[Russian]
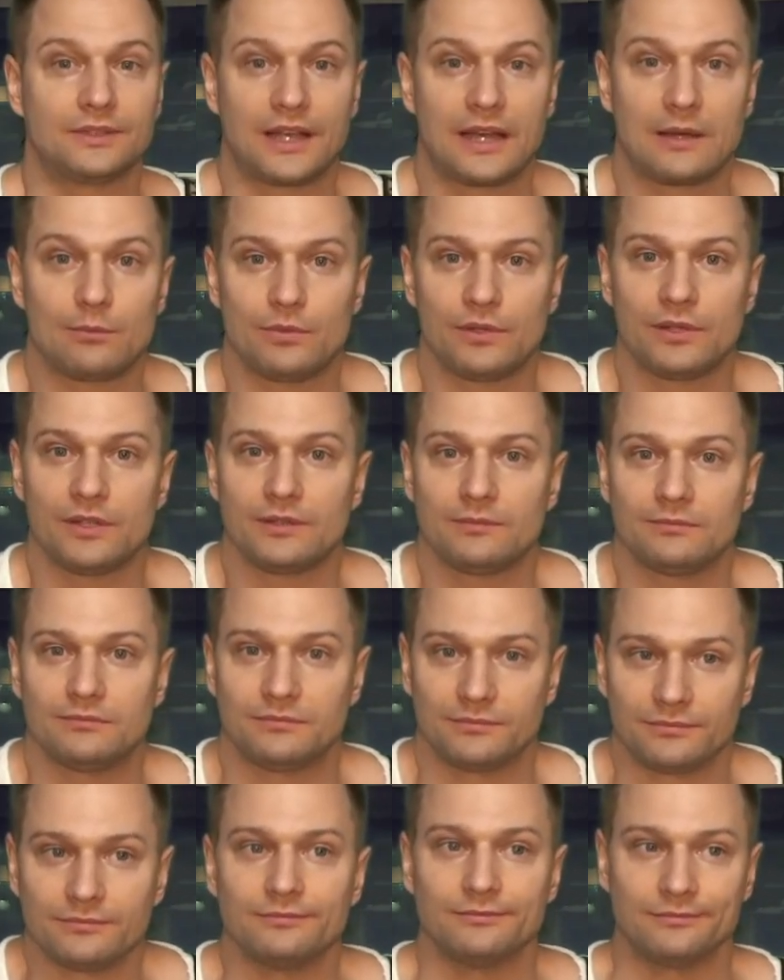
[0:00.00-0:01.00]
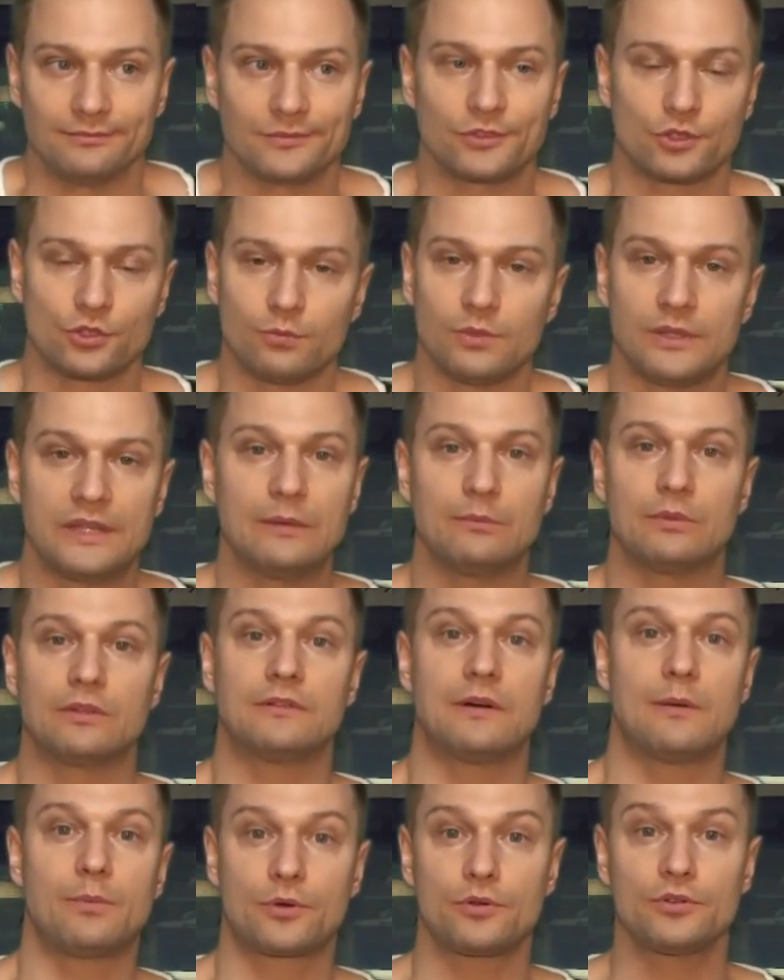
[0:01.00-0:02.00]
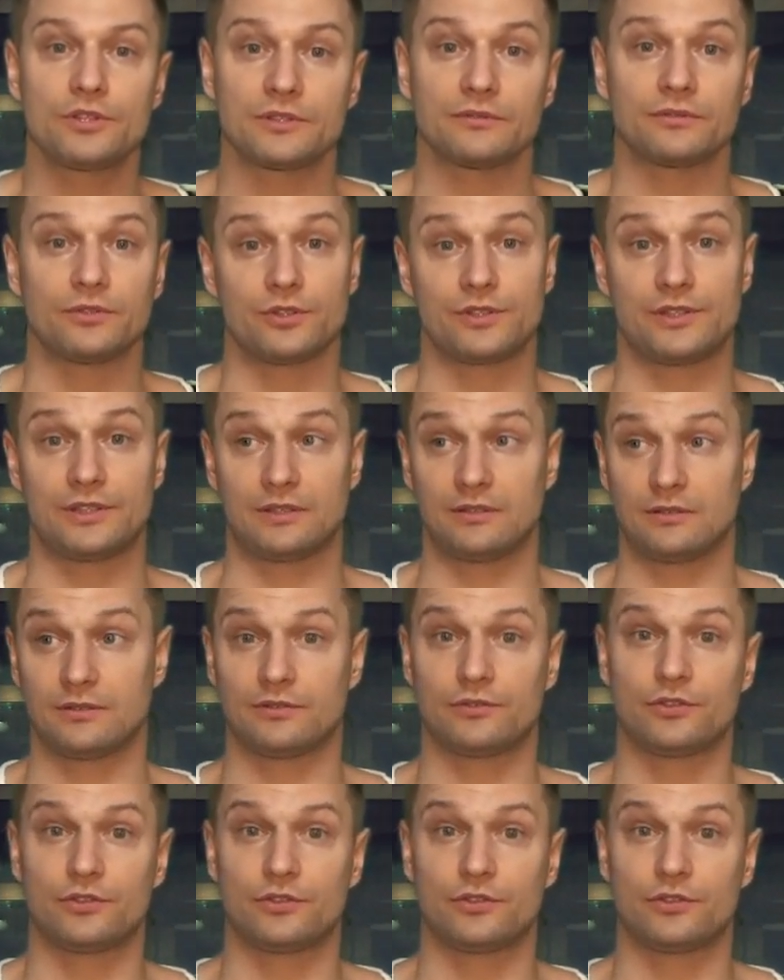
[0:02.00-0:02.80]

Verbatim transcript: как бы, чтобы не было вопросов, то есть,